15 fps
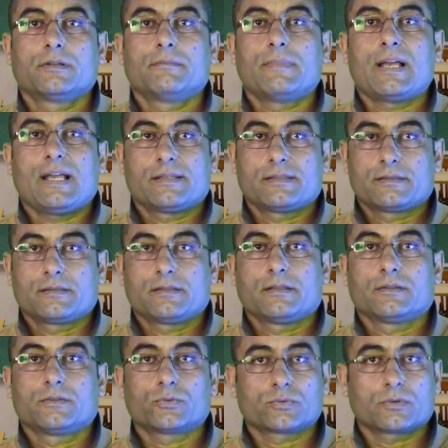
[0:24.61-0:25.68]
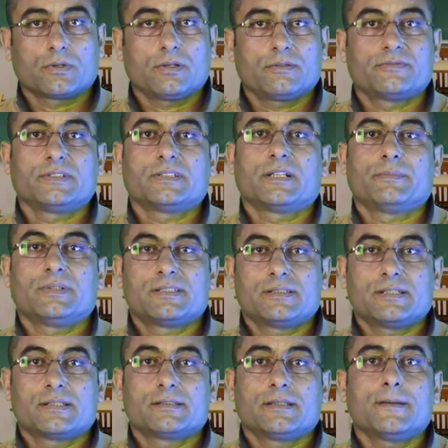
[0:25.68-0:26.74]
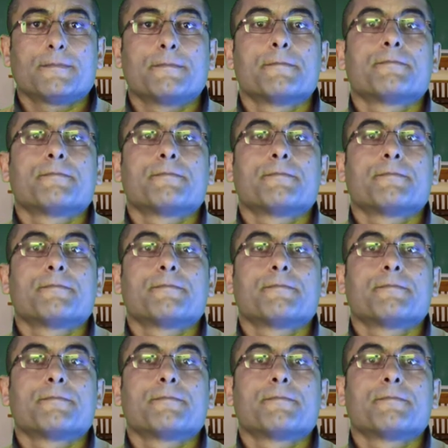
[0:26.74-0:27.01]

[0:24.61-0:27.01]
باحث دكتوراه في تربيه الزقازيق